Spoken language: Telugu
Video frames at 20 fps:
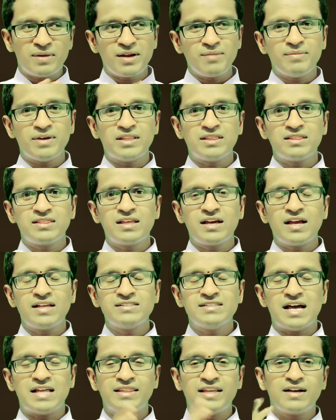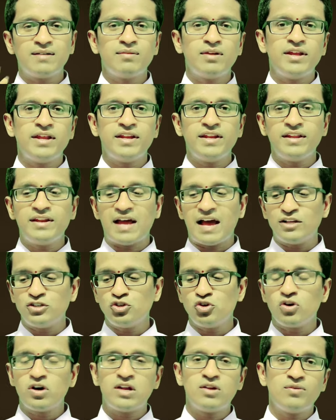మనం ఎంత జాతకంలో ఎన్ని
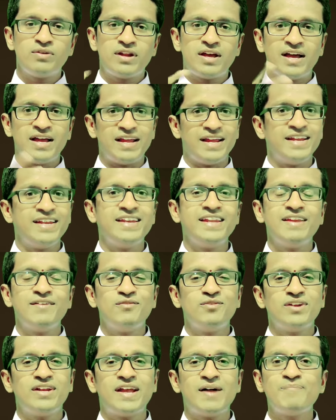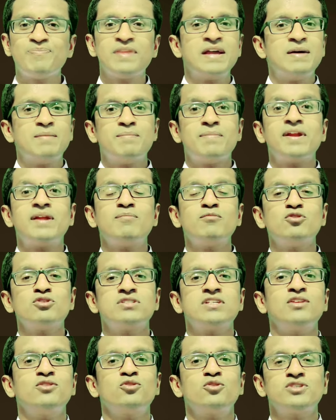రాజయోగాలు ఉన్నా ఎన్ని ఇవి ఉన్నా మనము
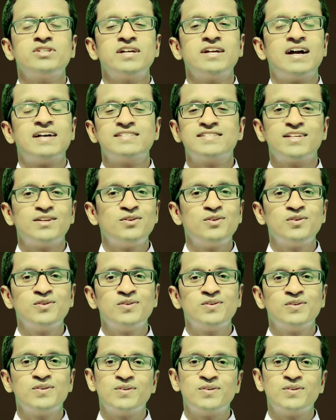సంతోషంగా అస్సలు